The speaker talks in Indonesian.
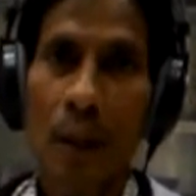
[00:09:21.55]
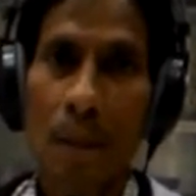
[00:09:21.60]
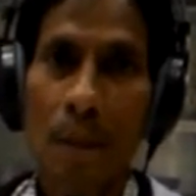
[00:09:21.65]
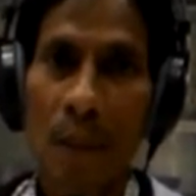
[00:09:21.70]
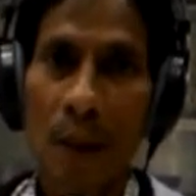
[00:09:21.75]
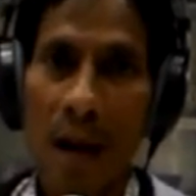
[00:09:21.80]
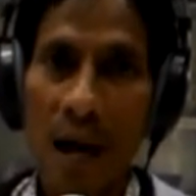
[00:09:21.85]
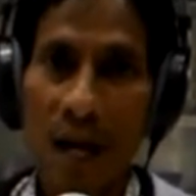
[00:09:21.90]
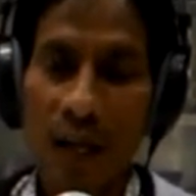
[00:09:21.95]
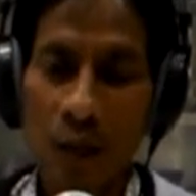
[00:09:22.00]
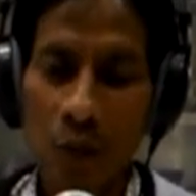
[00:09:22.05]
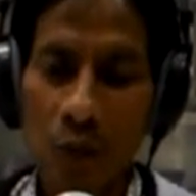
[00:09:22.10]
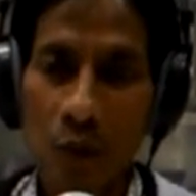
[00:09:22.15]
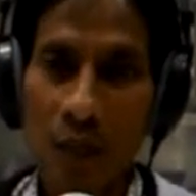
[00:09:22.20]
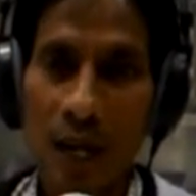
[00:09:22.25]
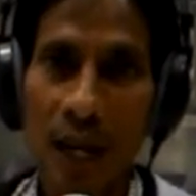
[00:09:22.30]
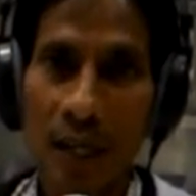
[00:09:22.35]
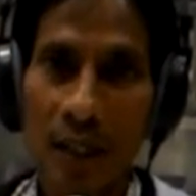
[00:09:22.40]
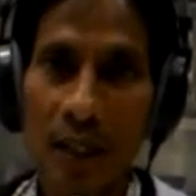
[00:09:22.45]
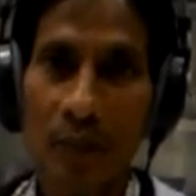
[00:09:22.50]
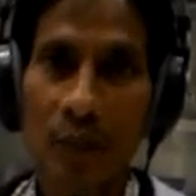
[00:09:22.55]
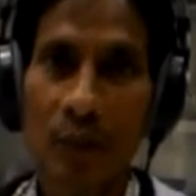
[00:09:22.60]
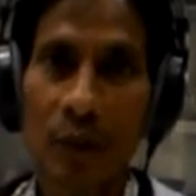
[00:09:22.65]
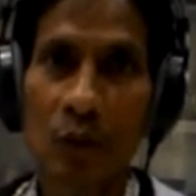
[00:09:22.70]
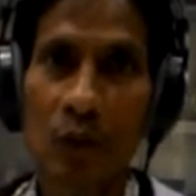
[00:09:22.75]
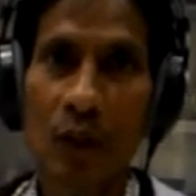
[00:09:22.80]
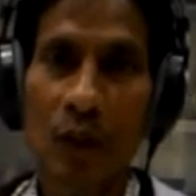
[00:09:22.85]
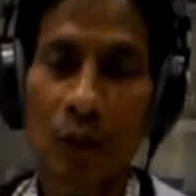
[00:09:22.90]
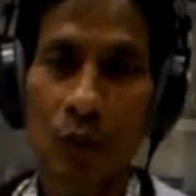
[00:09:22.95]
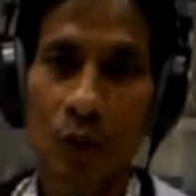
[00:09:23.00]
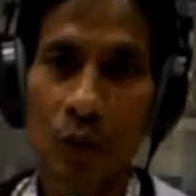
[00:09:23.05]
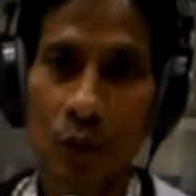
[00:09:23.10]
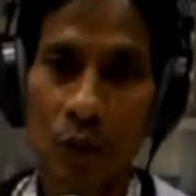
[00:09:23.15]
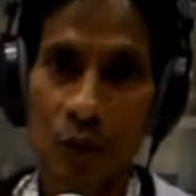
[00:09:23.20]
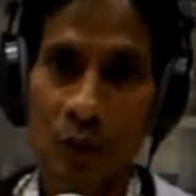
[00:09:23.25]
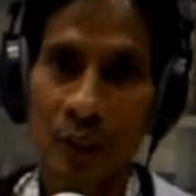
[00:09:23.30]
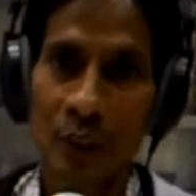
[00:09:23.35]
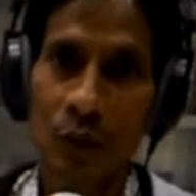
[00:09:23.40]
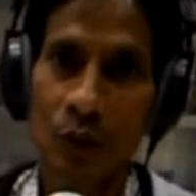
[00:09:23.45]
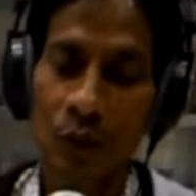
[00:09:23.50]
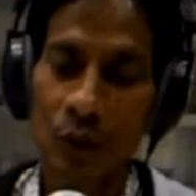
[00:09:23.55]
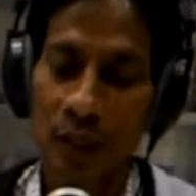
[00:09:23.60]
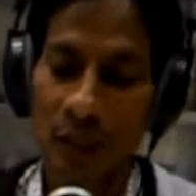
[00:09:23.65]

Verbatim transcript: Barulah kepenuhan Roh Kudus itu